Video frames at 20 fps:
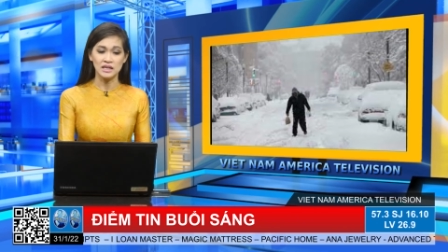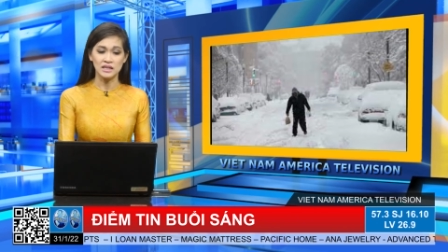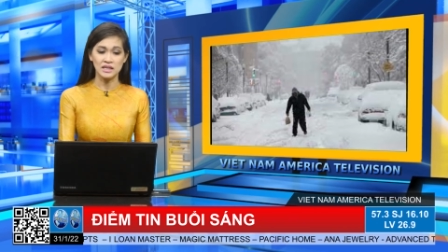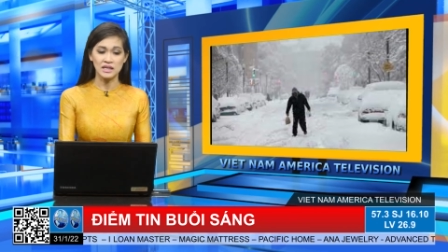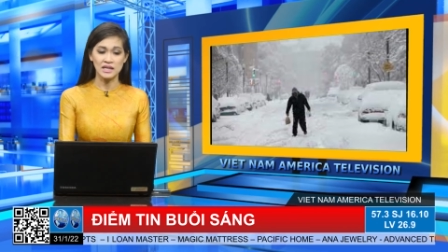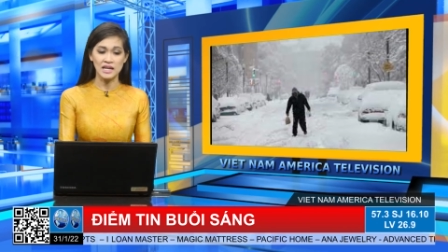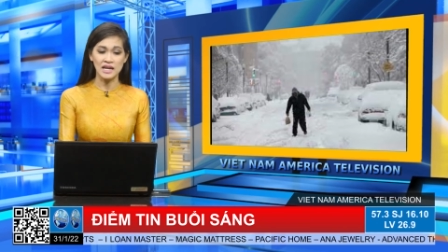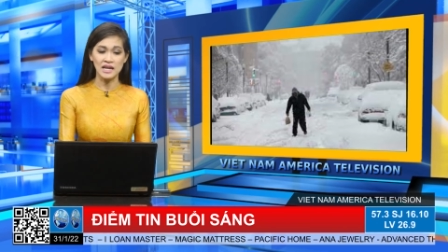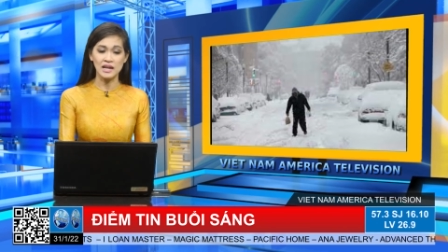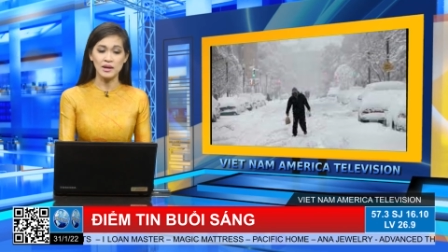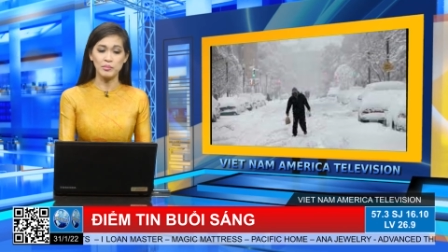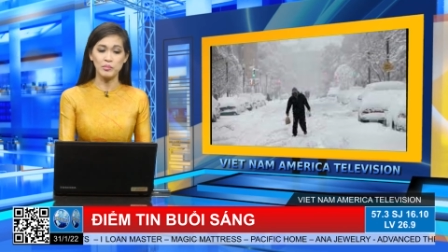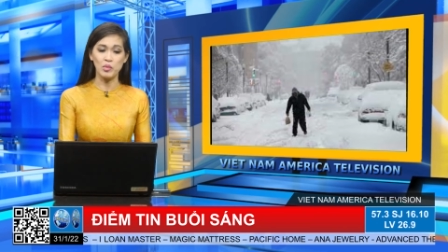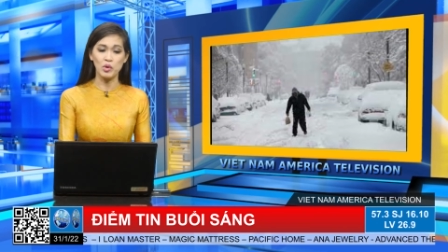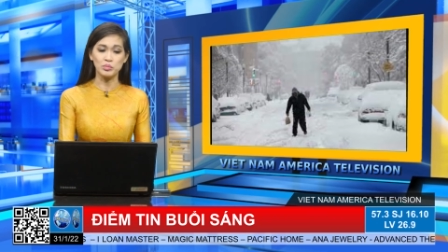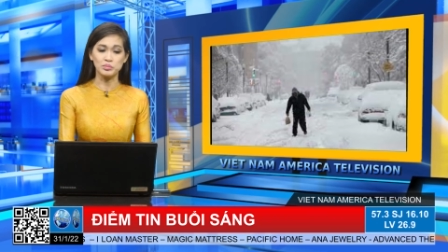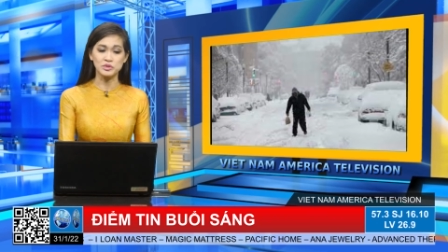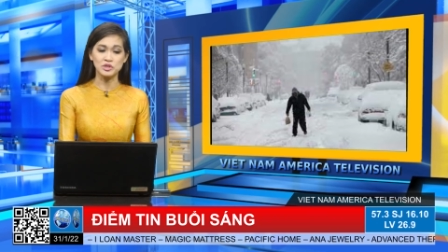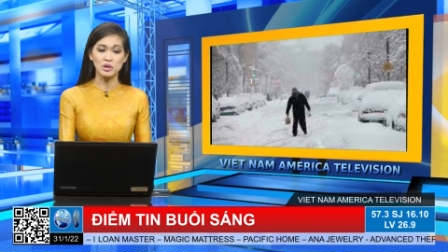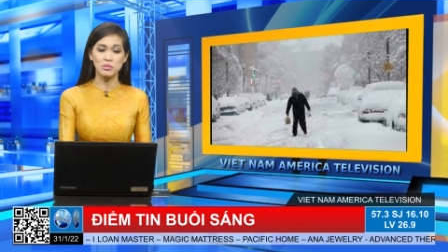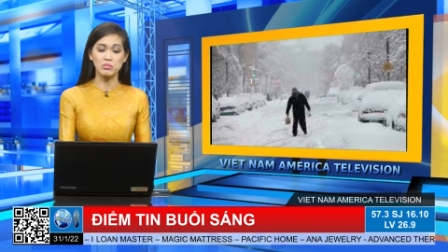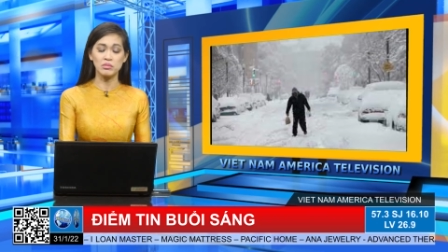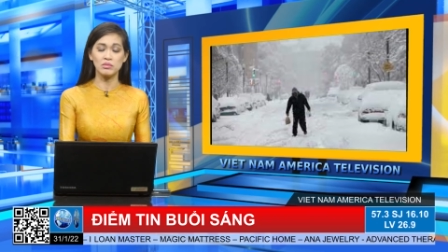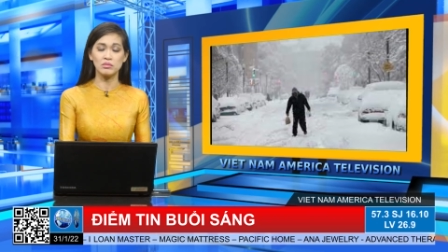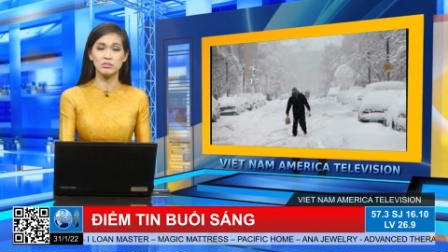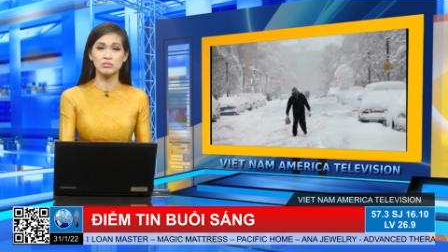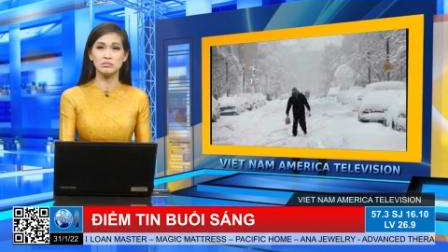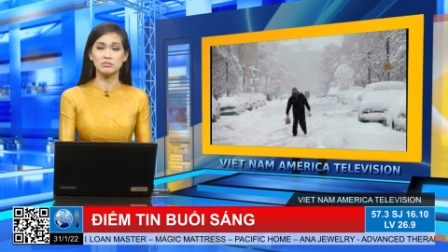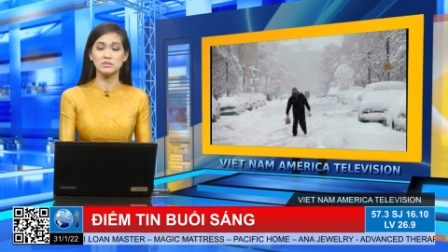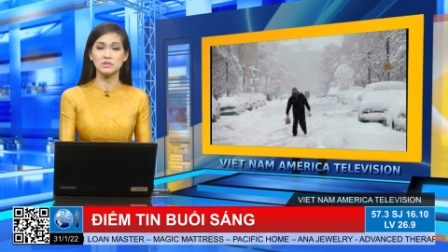Thì đây là một
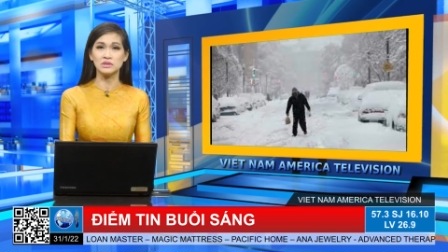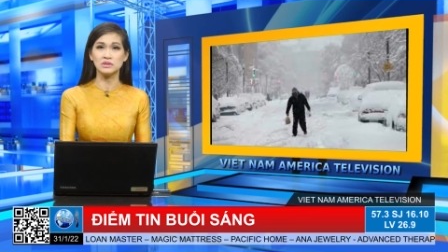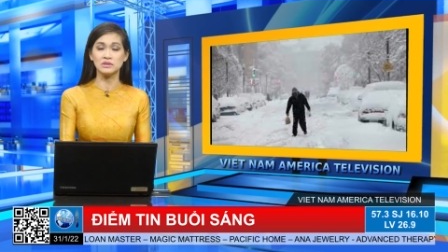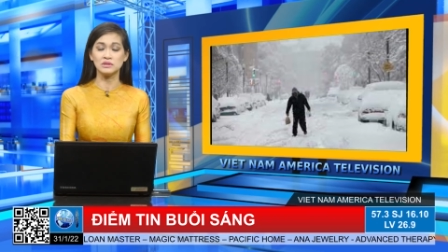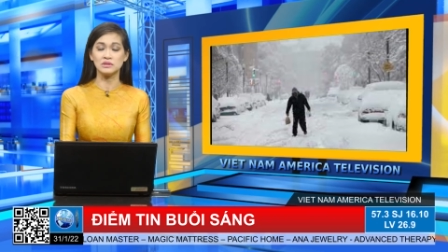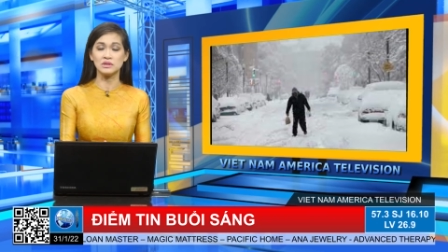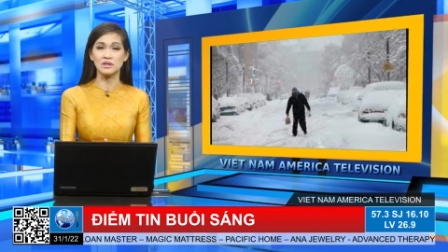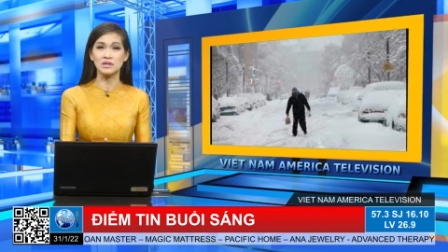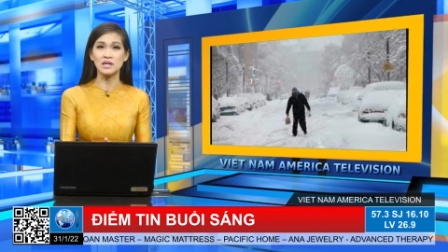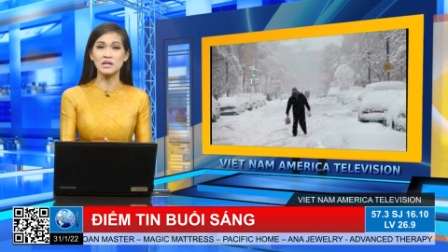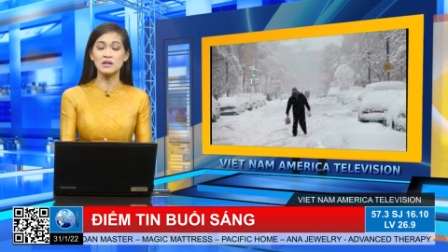trong những cái